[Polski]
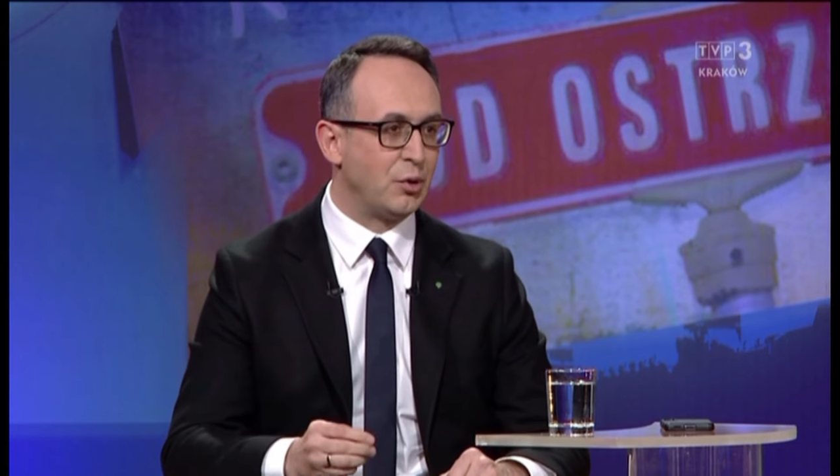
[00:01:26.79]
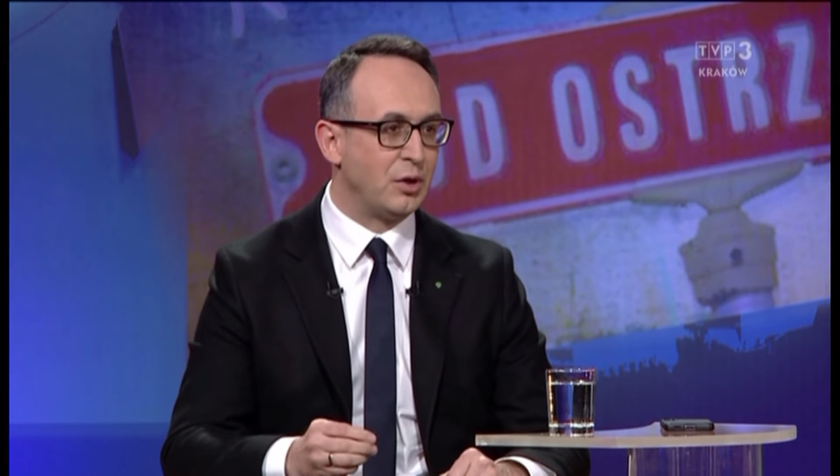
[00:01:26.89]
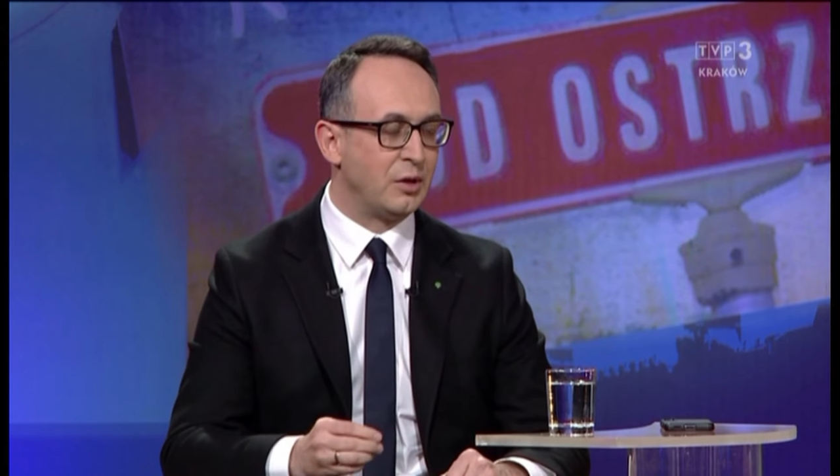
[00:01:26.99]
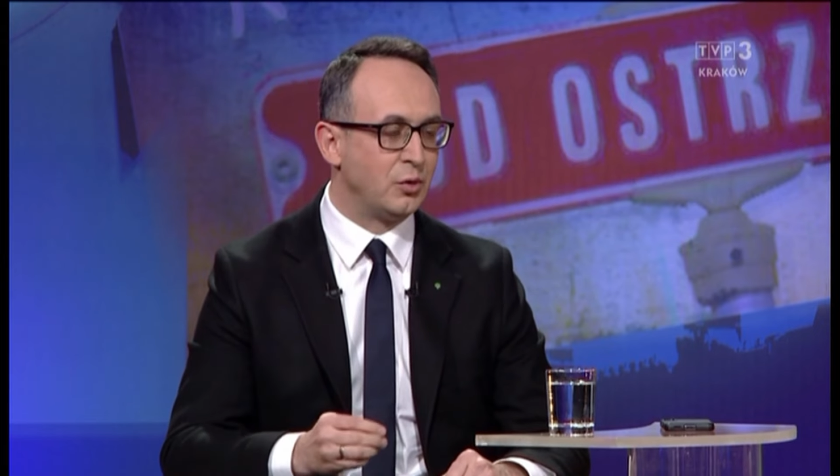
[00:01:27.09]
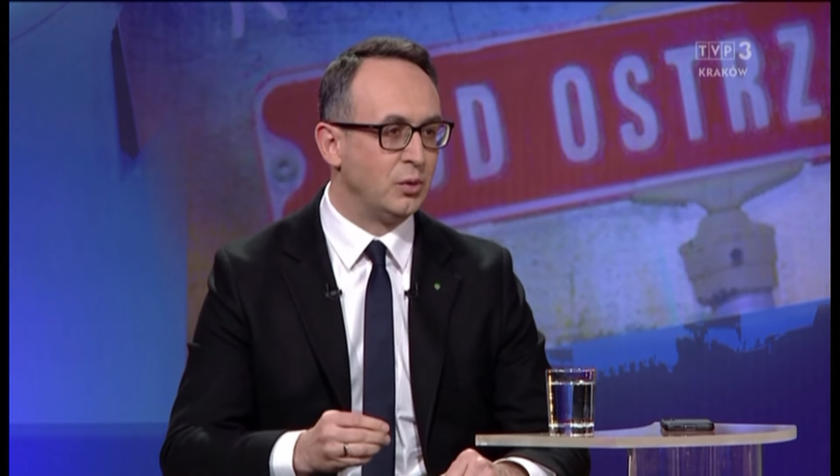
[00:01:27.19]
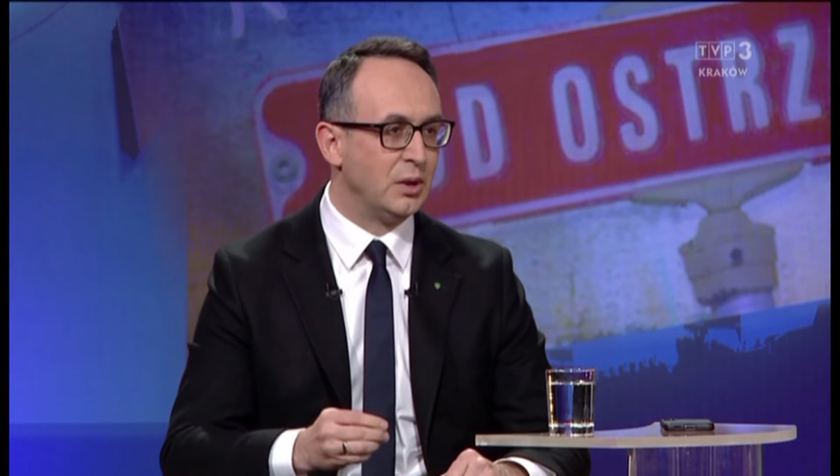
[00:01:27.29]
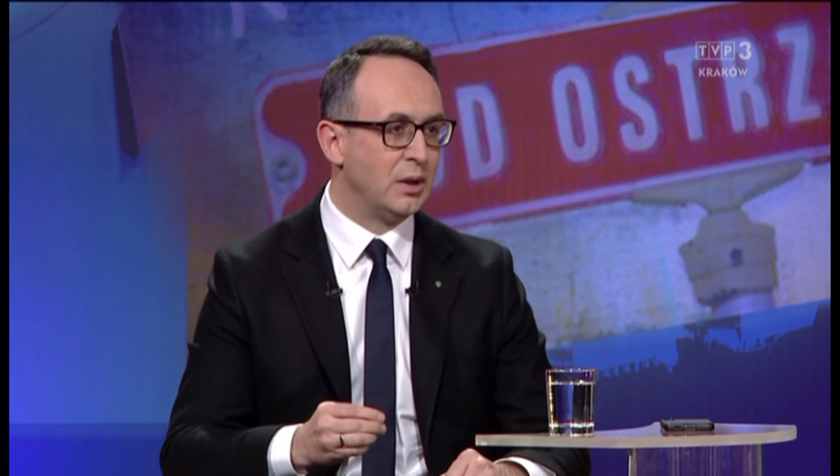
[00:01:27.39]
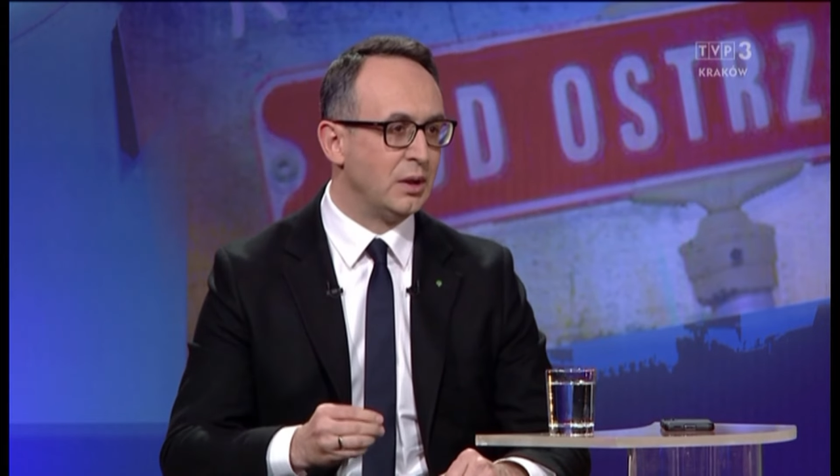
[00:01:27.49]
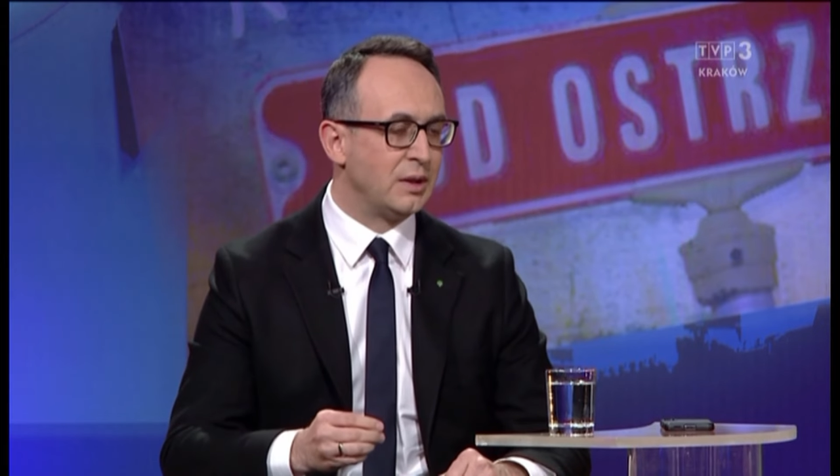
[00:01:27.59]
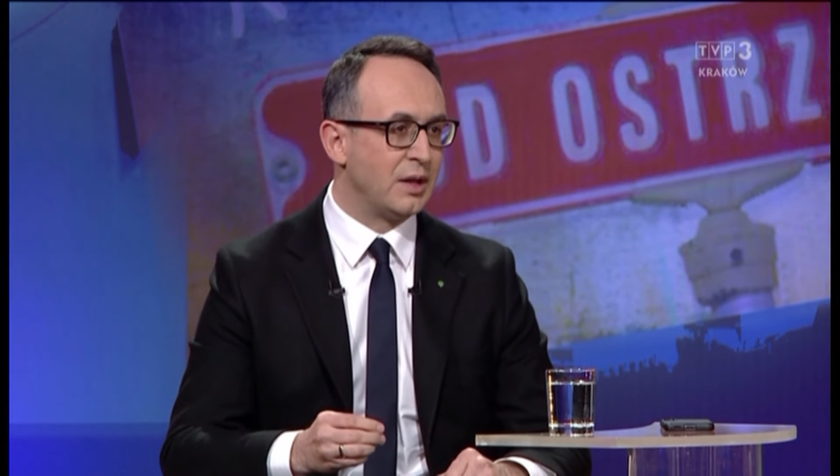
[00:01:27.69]
projektu
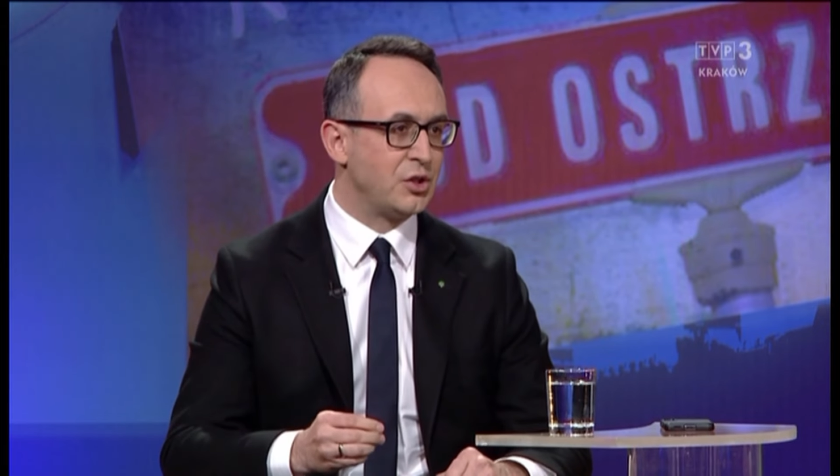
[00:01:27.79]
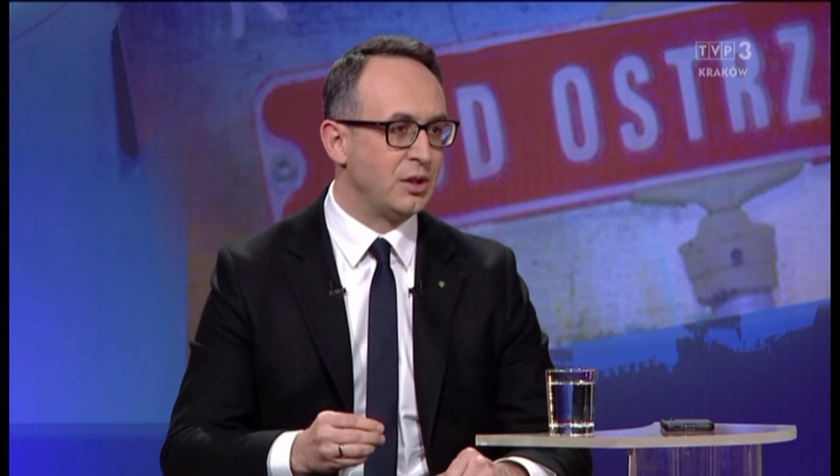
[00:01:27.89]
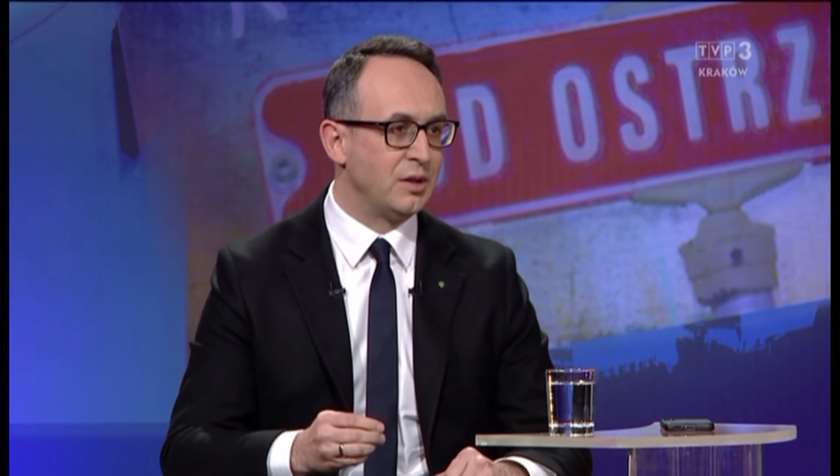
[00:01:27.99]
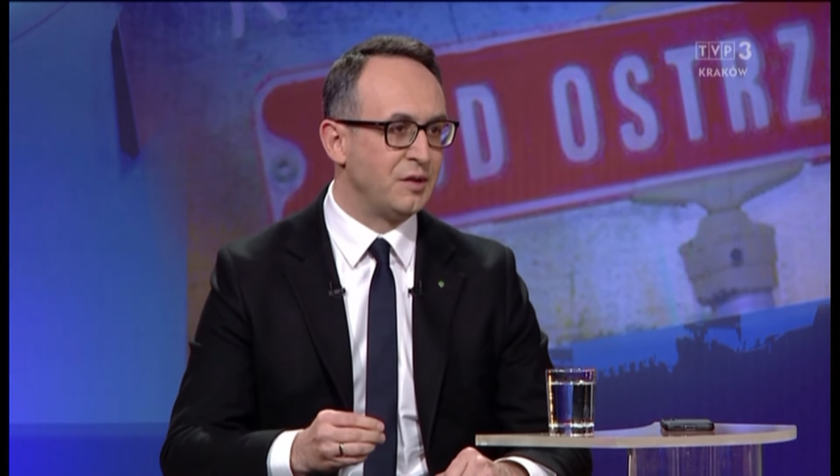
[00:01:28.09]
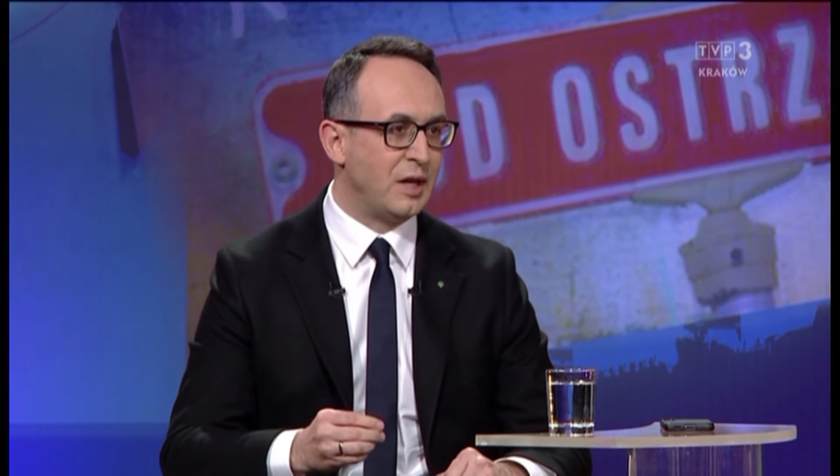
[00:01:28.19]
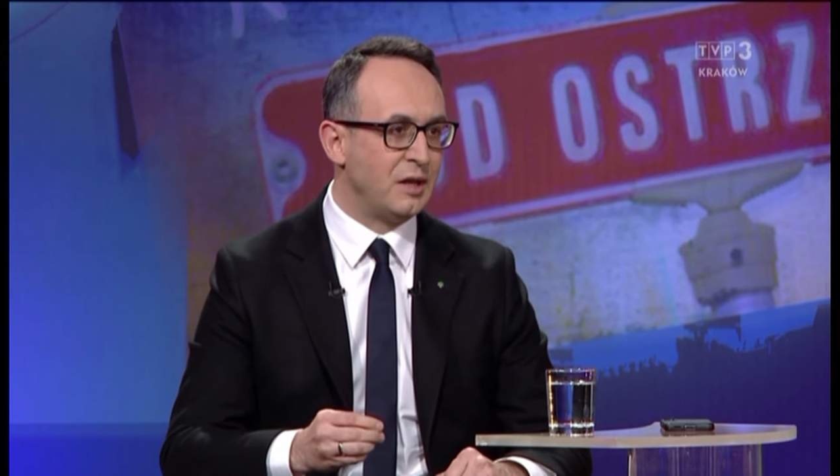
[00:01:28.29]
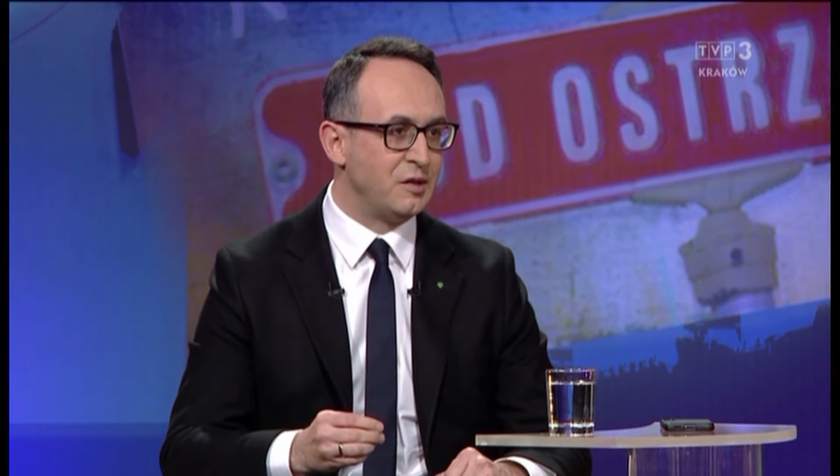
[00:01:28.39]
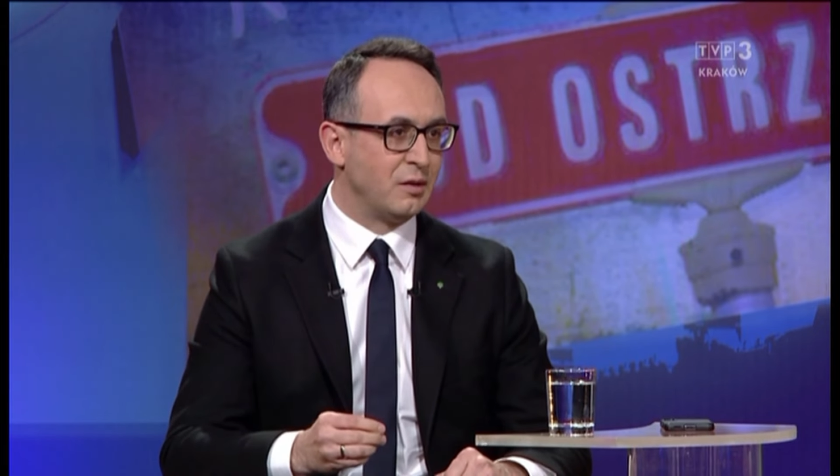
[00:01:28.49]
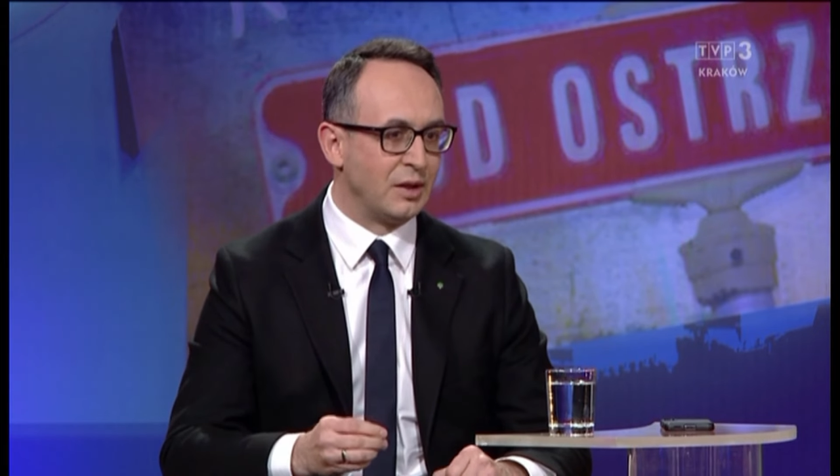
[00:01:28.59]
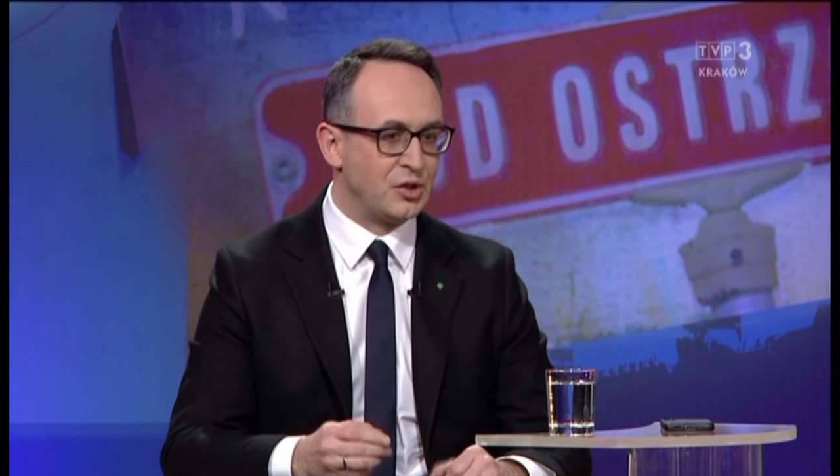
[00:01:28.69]
da się
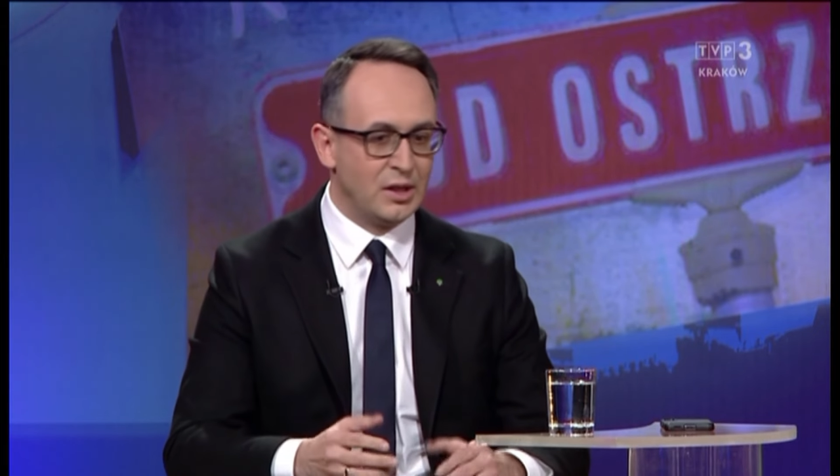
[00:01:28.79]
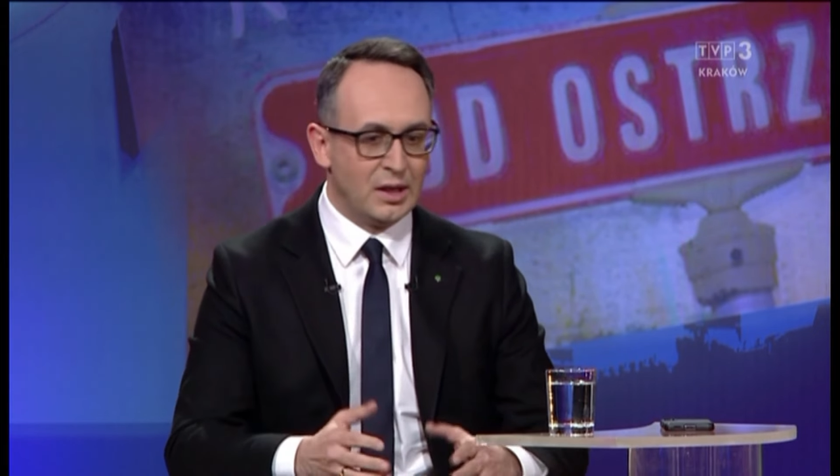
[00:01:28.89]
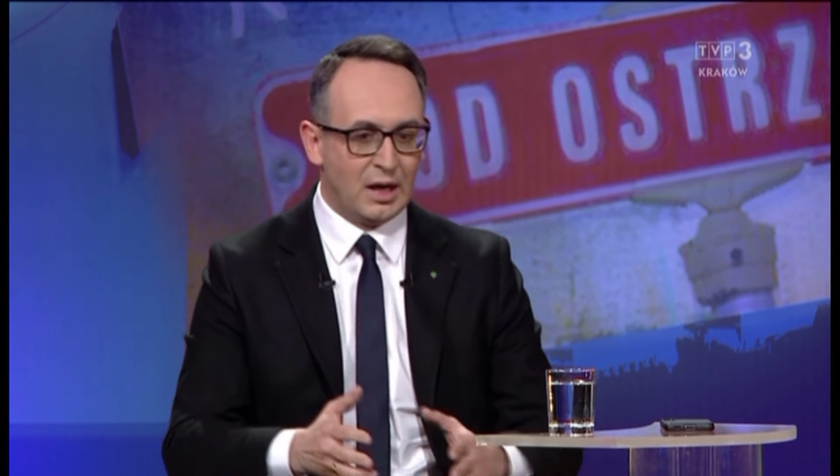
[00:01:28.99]
zrealizować.